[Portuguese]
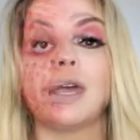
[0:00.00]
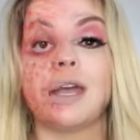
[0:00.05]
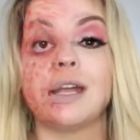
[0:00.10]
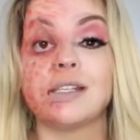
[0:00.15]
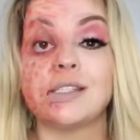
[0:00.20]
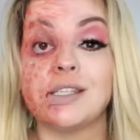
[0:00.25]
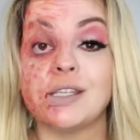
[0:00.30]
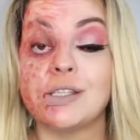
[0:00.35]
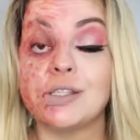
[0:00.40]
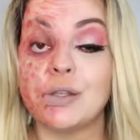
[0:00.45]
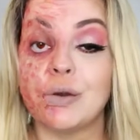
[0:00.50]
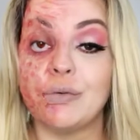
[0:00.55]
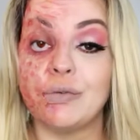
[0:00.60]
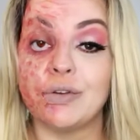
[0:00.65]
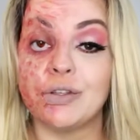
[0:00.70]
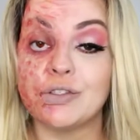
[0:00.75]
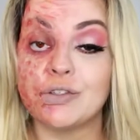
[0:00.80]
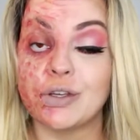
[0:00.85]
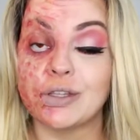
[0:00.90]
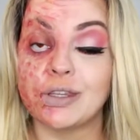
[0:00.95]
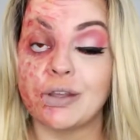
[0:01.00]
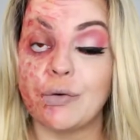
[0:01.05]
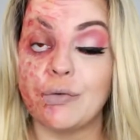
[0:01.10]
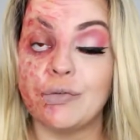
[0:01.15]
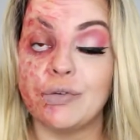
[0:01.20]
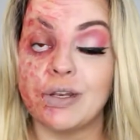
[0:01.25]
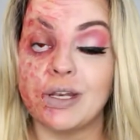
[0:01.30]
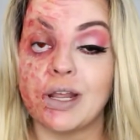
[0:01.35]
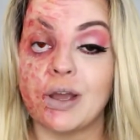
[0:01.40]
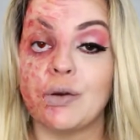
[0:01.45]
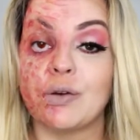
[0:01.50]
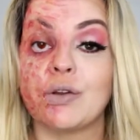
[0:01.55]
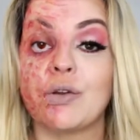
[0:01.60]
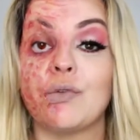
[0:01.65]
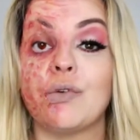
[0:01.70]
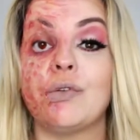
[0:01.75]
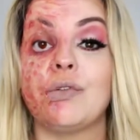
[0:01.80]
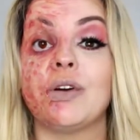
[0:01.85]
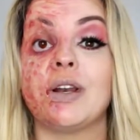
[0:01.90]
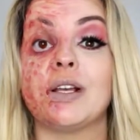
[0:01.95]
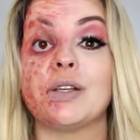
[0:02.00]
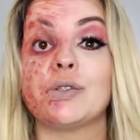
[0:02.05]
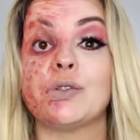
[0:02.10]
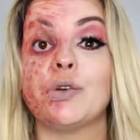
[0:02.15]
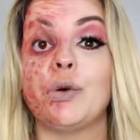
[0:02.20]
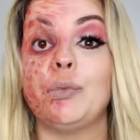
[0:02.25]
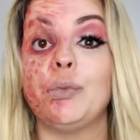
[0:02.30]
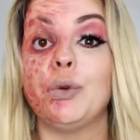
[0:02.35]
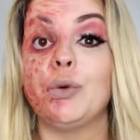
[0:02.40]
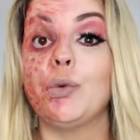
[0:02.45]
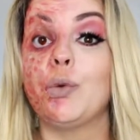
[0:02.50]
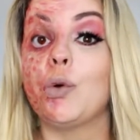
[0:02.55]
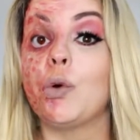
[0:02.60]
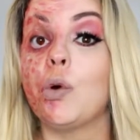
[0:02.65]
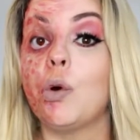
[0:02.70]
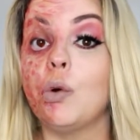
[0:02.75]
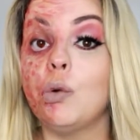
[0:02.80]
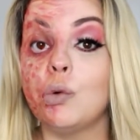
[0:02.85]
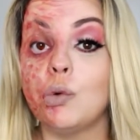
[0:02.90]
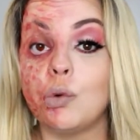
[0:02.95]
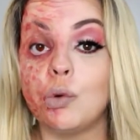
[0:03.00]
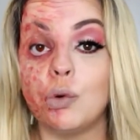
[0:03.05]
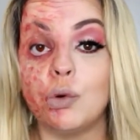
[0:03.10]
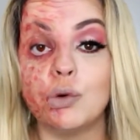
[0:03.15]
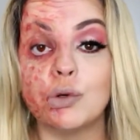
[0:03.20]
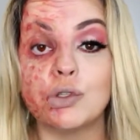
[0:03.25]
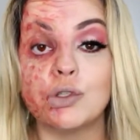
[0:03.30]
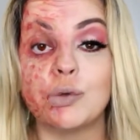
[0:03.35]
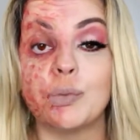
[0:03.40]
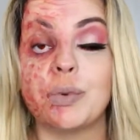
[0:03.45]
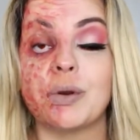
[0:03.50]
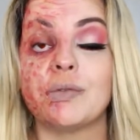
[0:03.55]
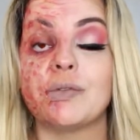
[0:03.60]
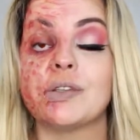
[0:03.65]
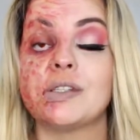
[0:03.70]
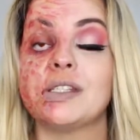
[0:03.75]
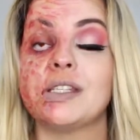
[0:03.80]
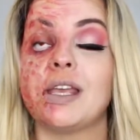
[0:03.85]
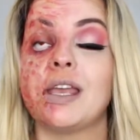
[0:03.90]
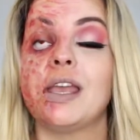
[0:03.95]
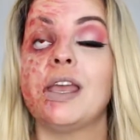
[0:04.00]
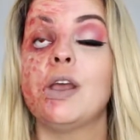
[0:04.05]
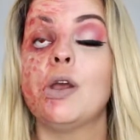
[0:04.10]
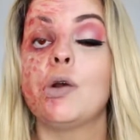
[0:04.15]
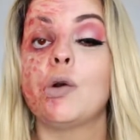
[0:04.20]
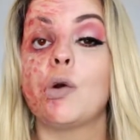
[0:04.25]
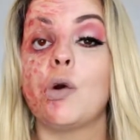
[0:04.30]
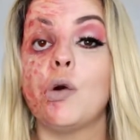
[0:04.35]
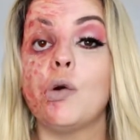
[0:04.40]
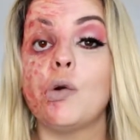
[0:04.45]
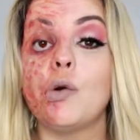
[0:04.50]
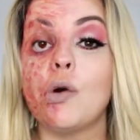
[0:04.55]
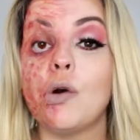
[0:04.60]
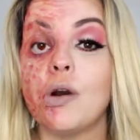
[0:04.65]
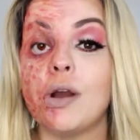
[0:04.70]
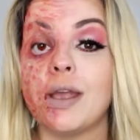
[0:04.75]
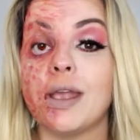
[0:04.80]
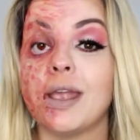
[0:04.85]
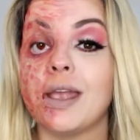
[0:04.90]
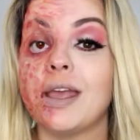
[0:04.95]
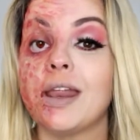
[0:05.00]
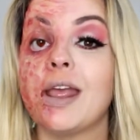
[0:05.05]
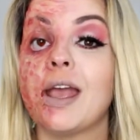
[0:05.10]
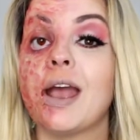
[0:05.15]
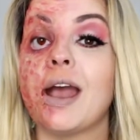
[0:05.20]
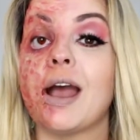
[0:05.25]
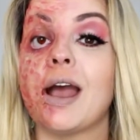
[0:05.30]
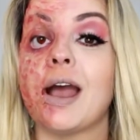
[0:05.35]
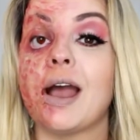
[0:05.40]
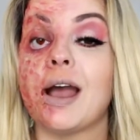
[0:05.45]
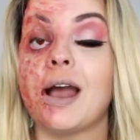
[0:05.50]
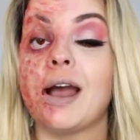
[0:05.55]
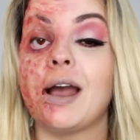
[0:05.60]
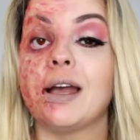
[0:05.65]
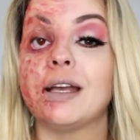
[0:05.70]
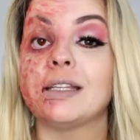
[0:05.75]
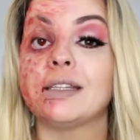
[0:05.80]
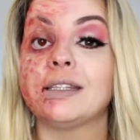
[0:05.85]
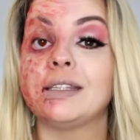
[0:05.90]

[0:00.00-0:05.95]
Assista o vídeo até o final que eu vou falar sobre um concurso para você concorrer a